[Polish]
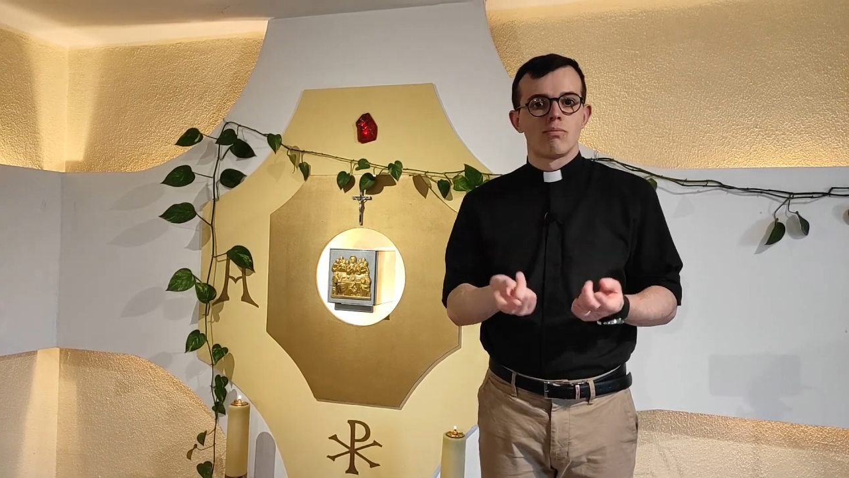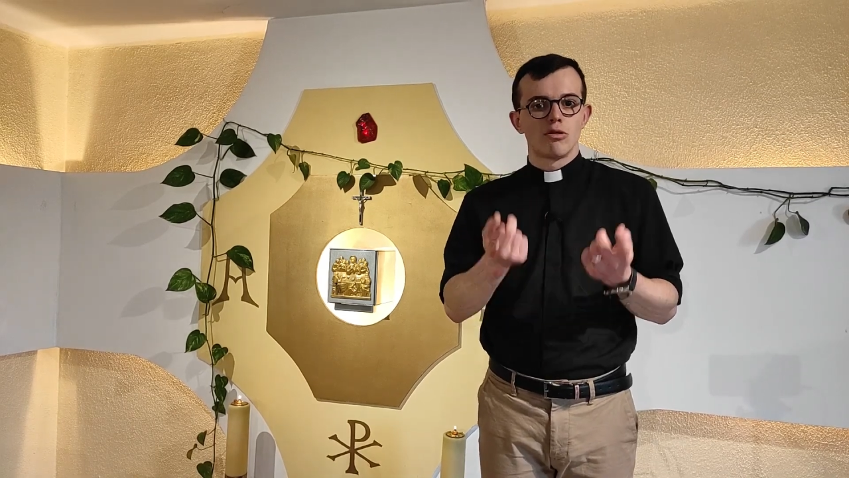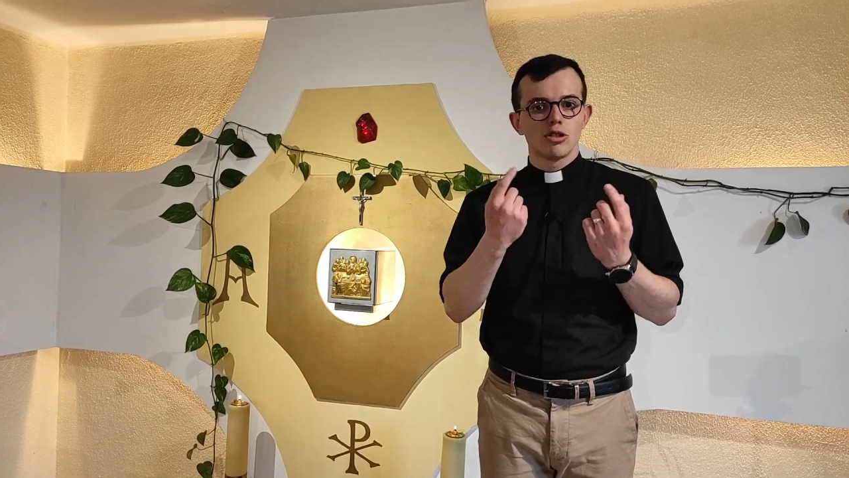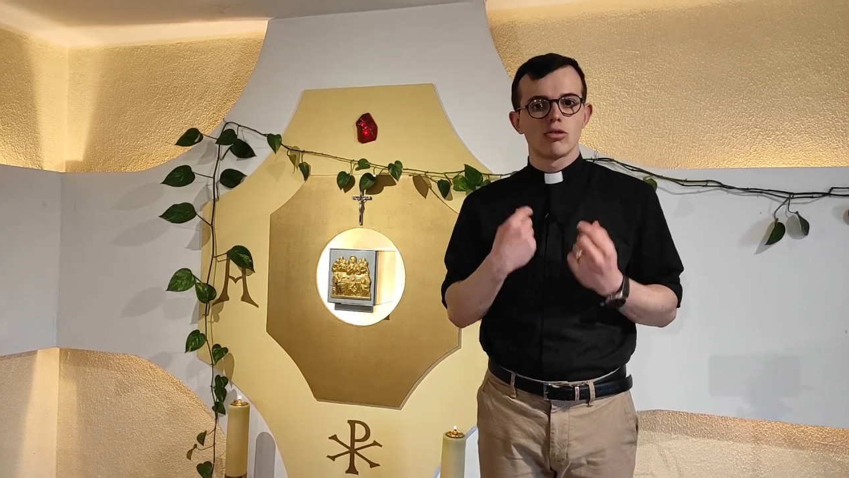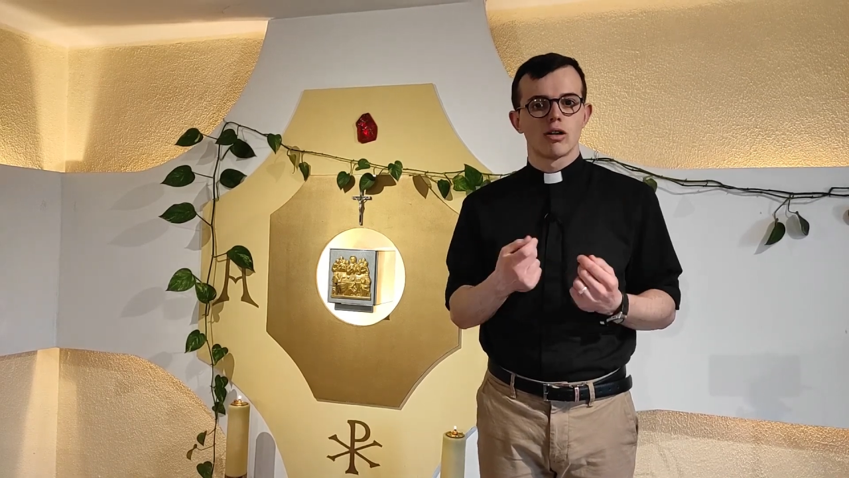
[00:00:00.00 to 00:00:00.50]

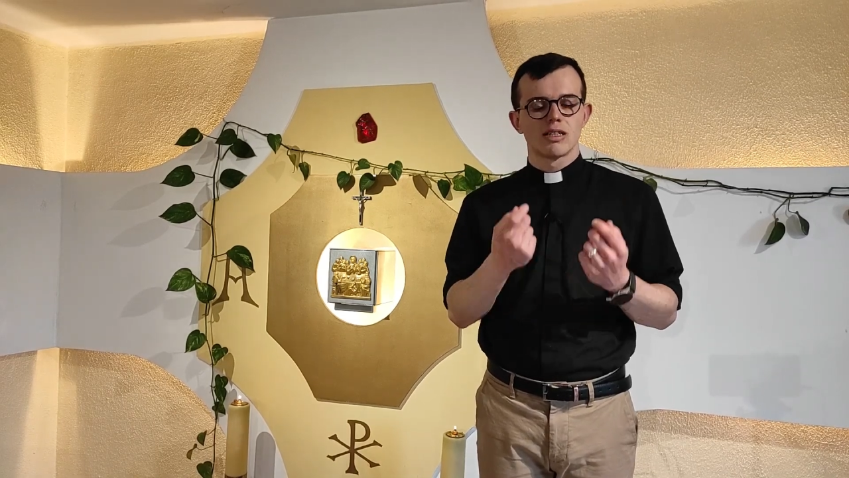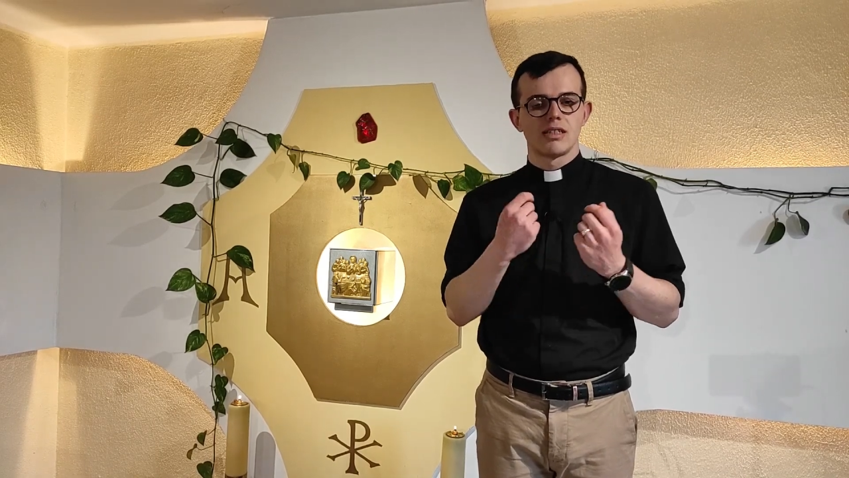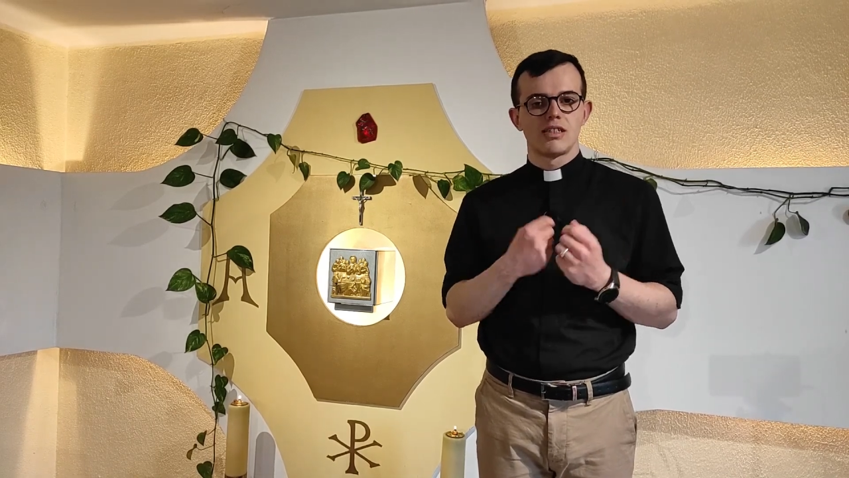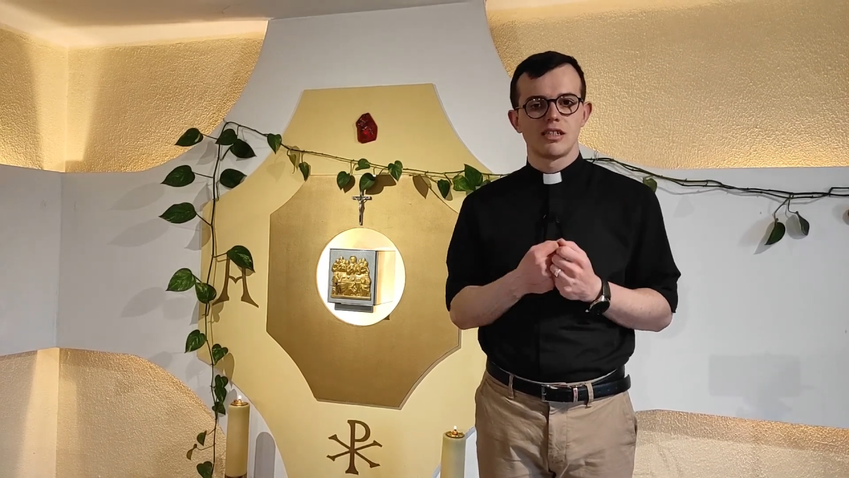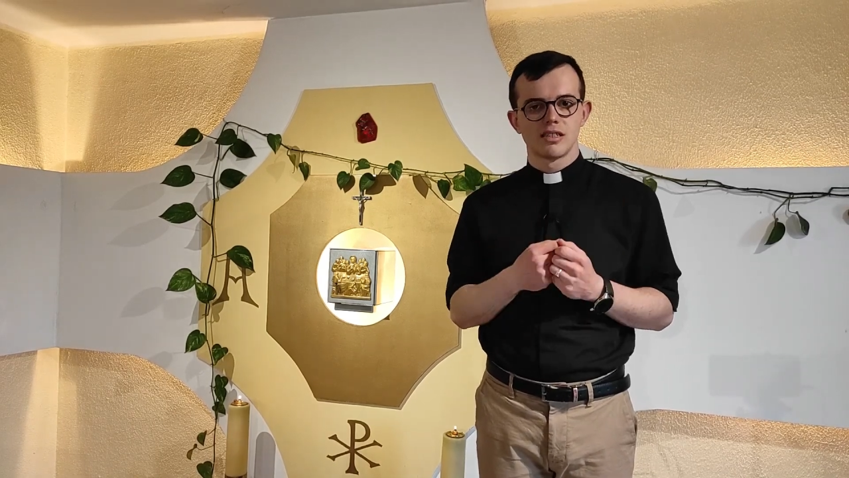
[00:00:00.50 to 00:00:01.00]
może
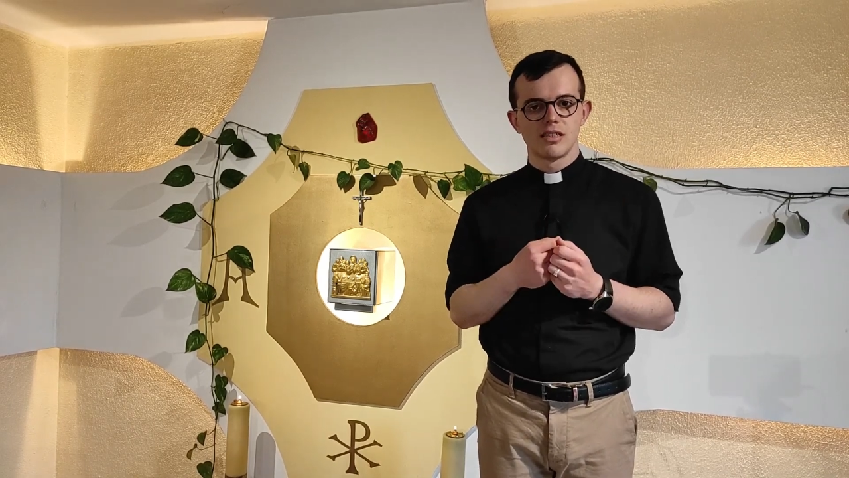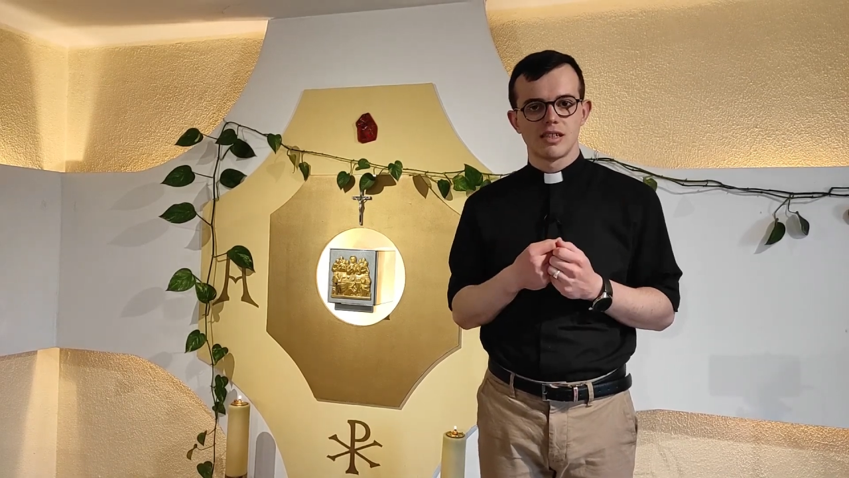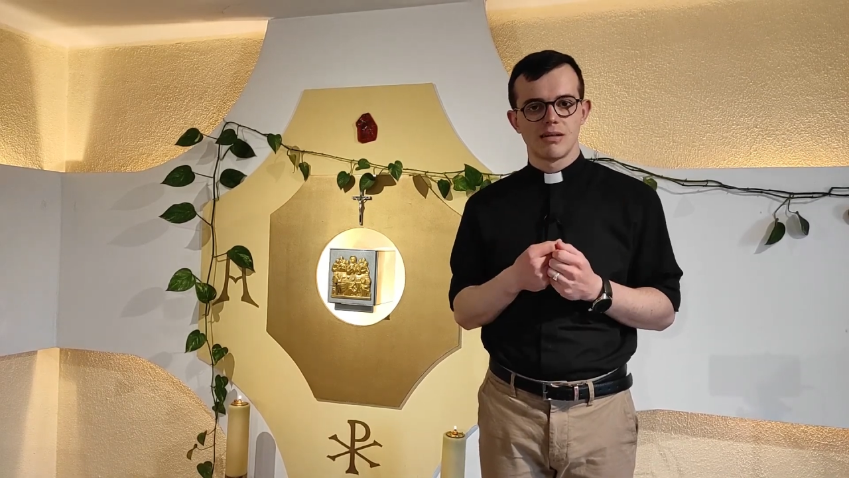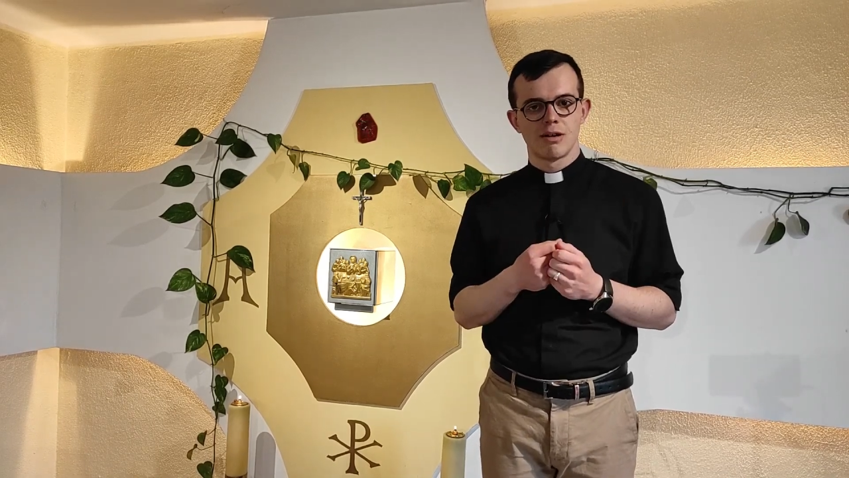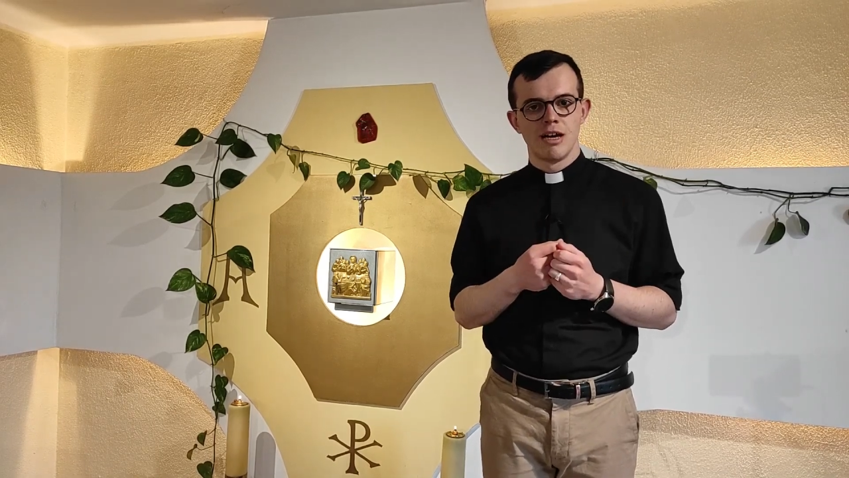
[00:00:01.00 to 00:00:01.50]
okazać się
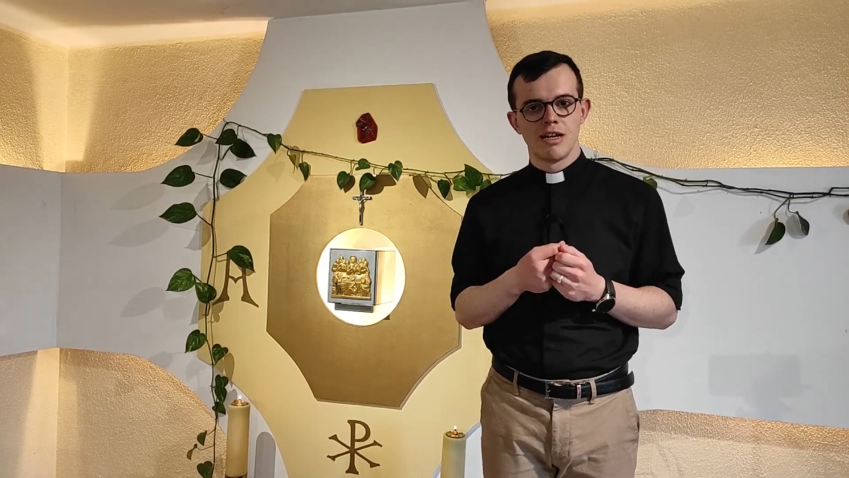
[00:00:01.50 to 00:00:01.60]
zyskiem,